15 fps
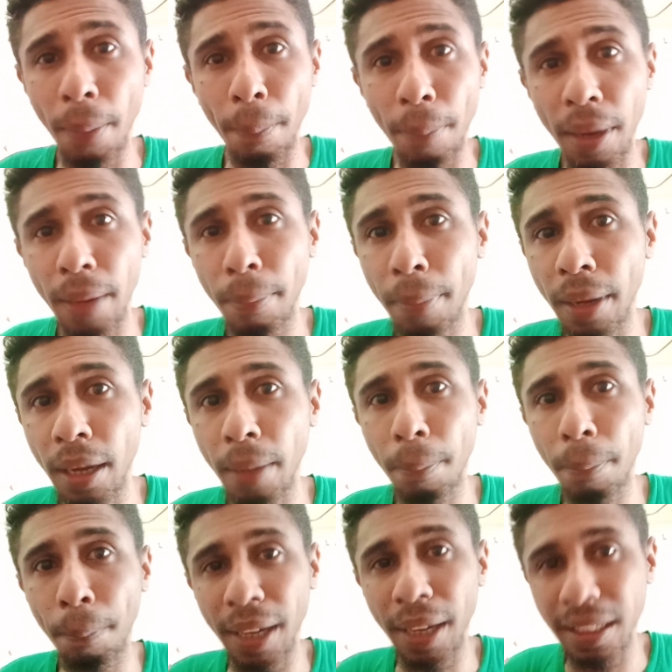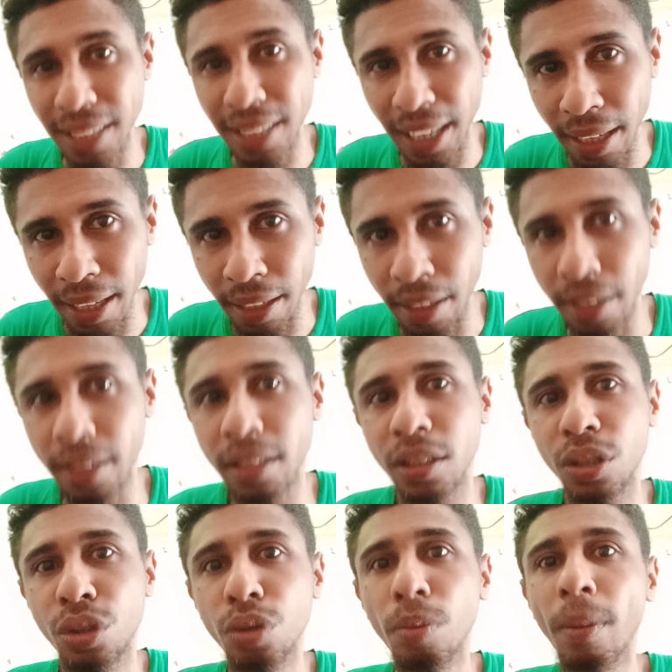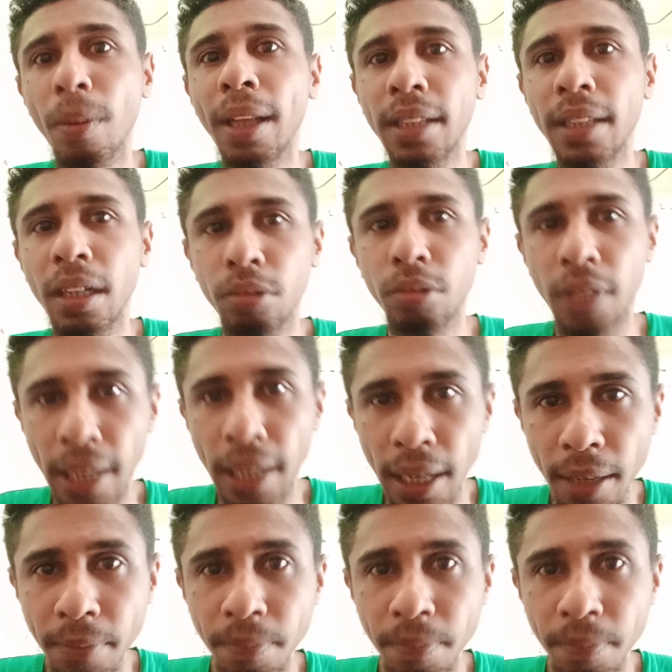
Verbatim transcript: BBPJN Sumatera Utara